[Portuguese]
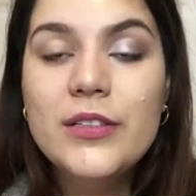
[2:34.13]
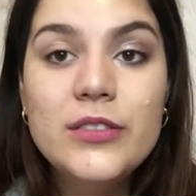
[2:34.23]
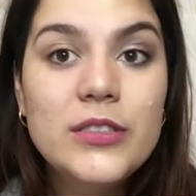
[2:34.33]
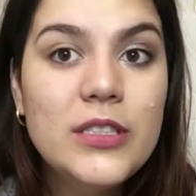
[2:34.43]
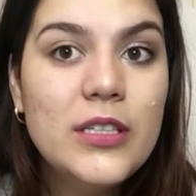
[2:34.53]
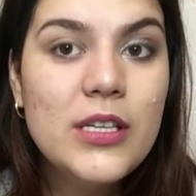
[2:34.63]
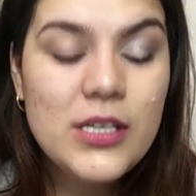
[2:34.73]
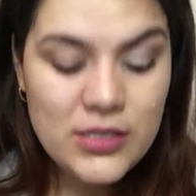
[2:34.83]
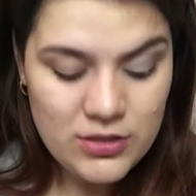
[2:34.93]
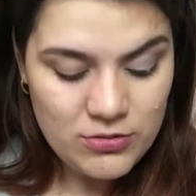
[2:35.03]

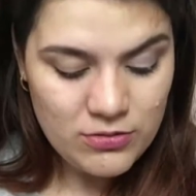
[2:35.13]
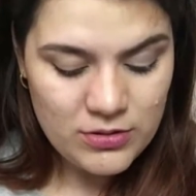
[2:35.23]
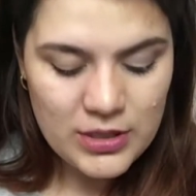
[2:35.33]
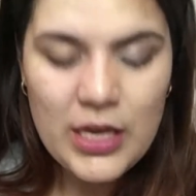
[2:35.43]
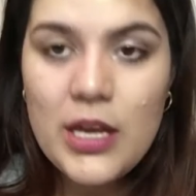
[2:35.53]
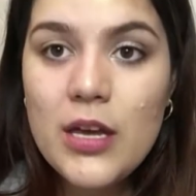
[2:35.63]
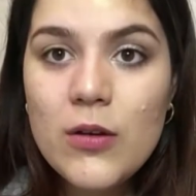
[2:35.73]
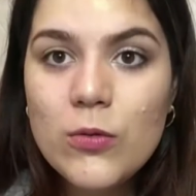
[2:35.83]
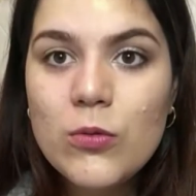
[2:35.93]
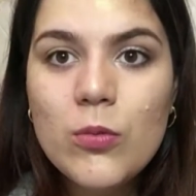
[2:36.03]
Gente do
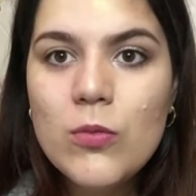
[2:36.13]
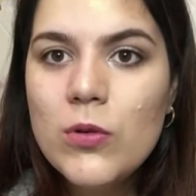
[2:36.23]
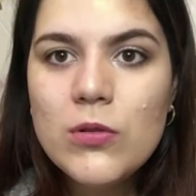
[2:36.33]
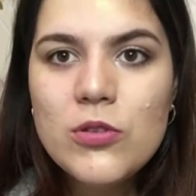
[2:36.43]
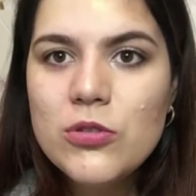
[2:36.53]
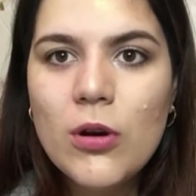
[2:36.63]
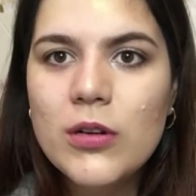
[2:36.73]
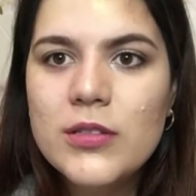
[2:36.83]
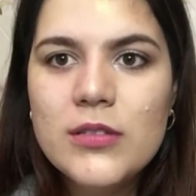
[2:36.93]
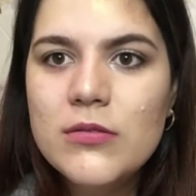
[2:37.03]
céu, tô muito em
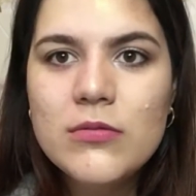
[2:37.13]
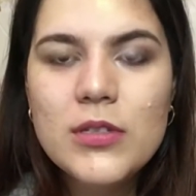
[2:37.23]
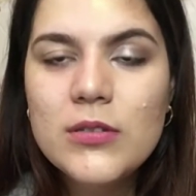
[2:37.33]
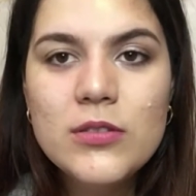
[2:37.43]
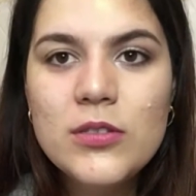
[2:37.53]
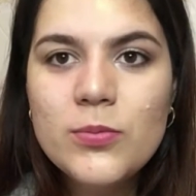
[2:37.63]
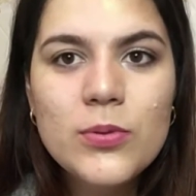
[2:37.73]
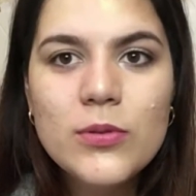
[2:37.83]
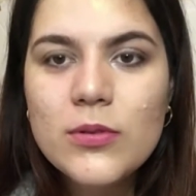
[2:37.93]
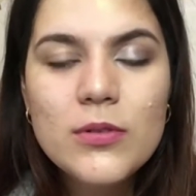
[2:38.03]
choque. Vocês não estão,
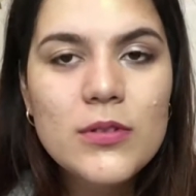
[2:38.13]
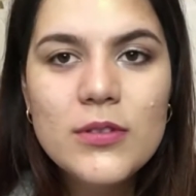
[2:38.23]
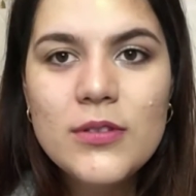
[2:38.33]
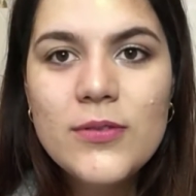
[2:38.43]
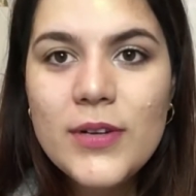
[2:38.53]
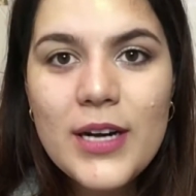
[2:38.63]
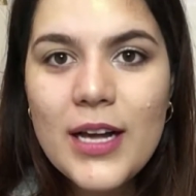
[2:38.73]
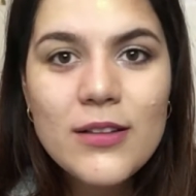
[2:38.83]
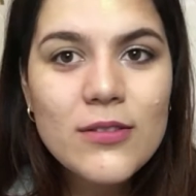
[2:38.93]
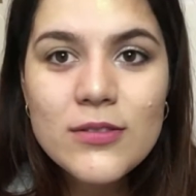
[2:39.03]
tipo, de
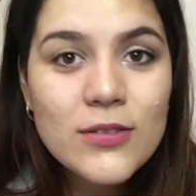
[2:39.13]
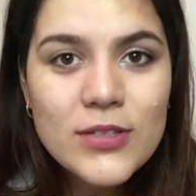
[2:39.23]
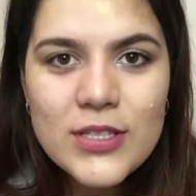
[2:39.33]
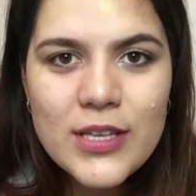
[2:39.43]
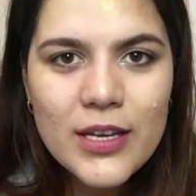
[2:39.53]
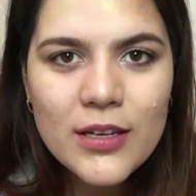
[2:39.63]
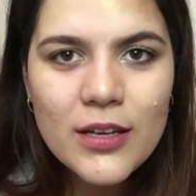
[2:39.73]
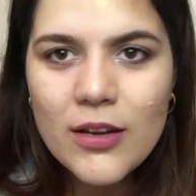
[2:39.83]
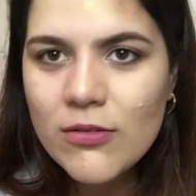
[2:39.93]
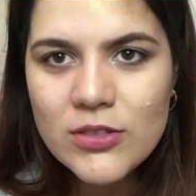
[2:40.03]
verdade. Eu não sei o que dizer.
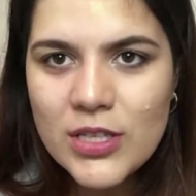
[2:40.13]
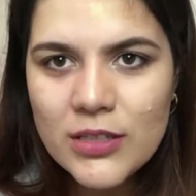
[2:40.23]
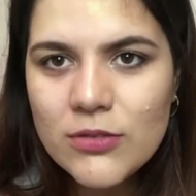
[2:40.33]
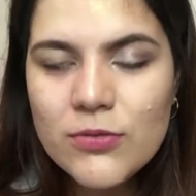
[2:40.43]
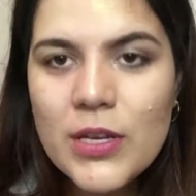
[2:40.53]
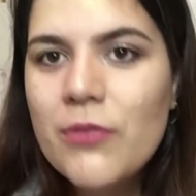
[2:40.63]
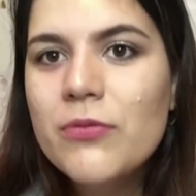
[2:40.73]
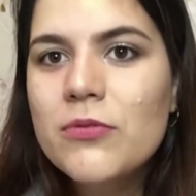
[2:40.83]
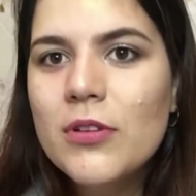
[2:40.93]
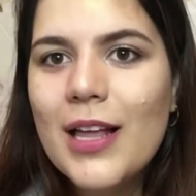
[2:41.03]
Eu não achei que isso ia
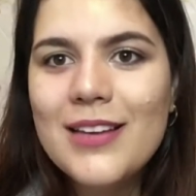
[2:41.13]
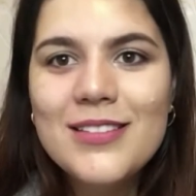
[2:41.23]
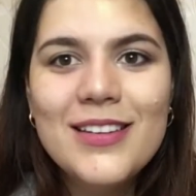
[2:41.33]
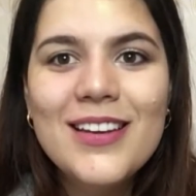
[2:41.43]
funcionar.